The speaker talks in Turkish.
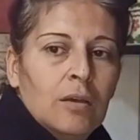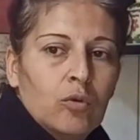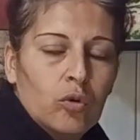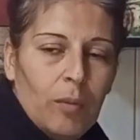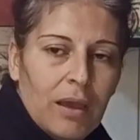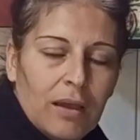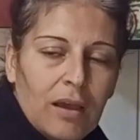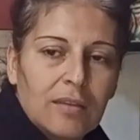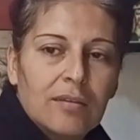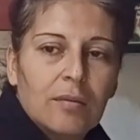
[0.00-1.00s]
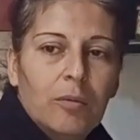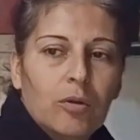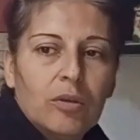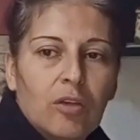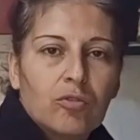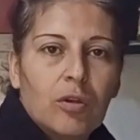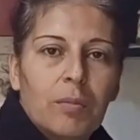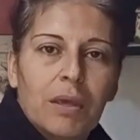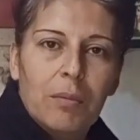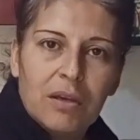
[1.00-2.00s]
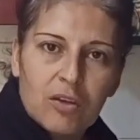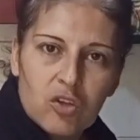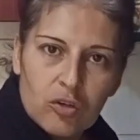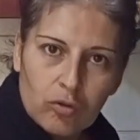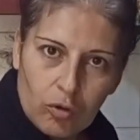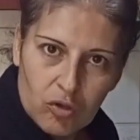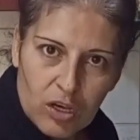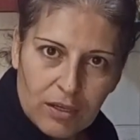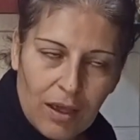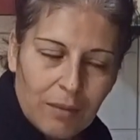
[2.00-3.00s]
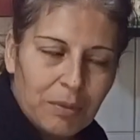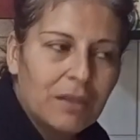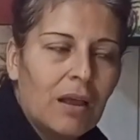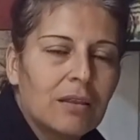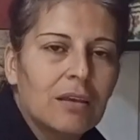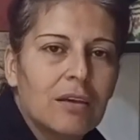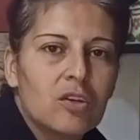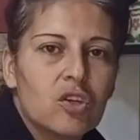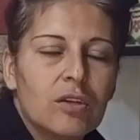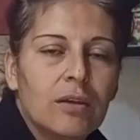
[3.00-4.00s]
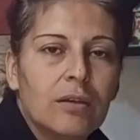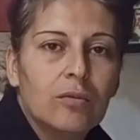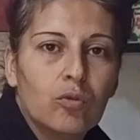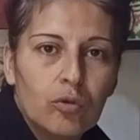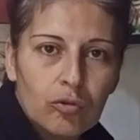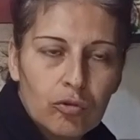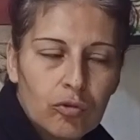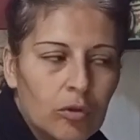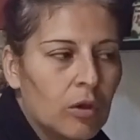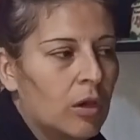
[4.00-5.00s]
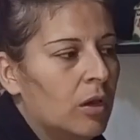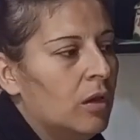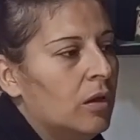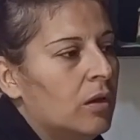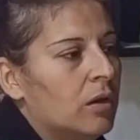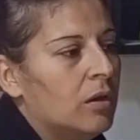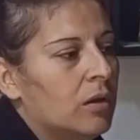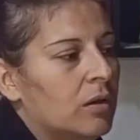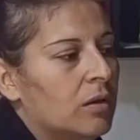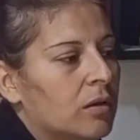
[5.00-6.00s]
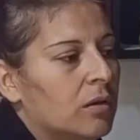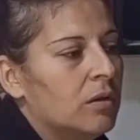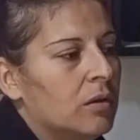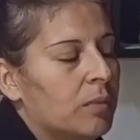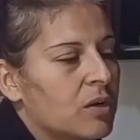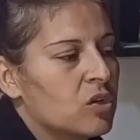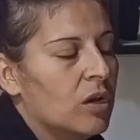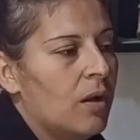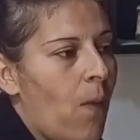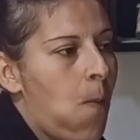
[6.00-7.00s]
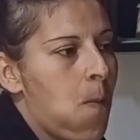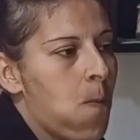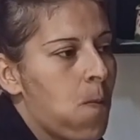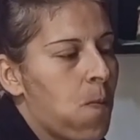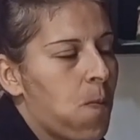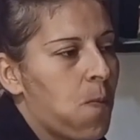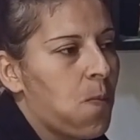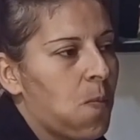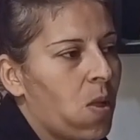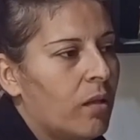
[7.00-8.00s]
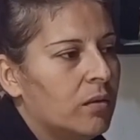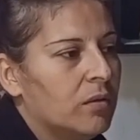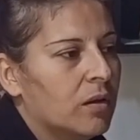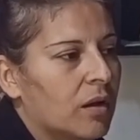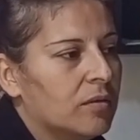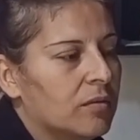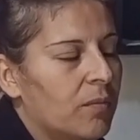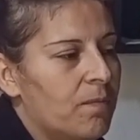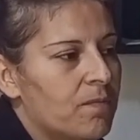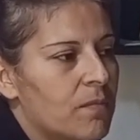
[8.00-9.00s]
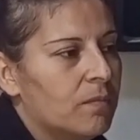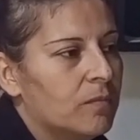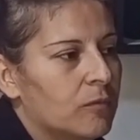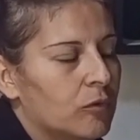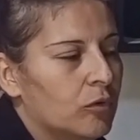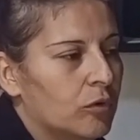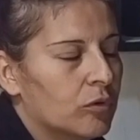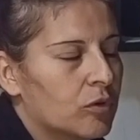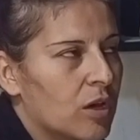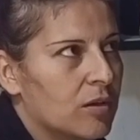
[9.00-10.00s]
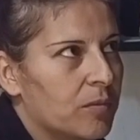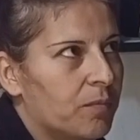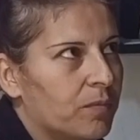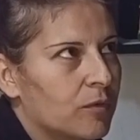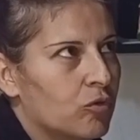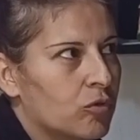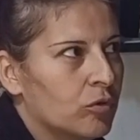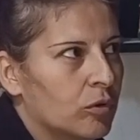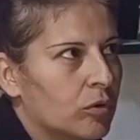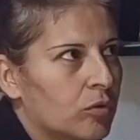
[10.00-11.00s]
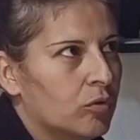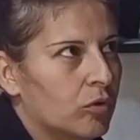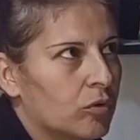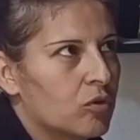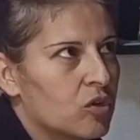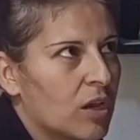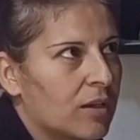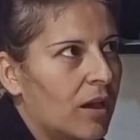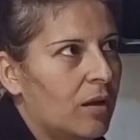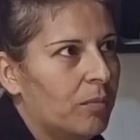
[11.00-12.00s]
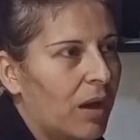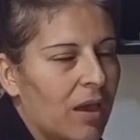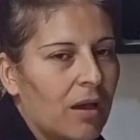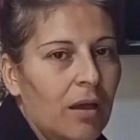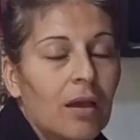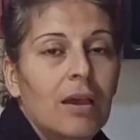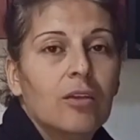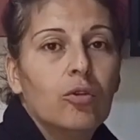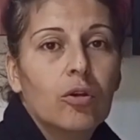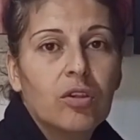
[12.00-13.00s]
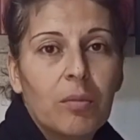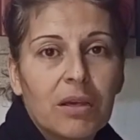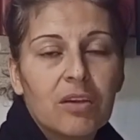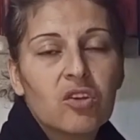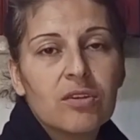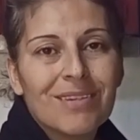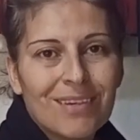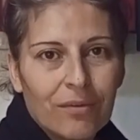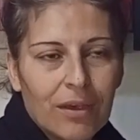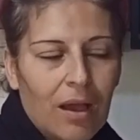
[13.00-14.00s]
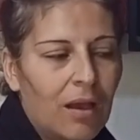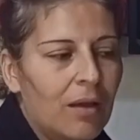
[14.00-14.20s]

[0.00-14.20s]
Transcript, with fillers: Kuru maya kattım. Ondan sonra bir yemek kaşığı toz şeker, bir tatlı kaşığı tuz. Ee, başka ee, ne kattım? O şey su, tuz, şeker, maya, 4 yemek kaşığı sıvı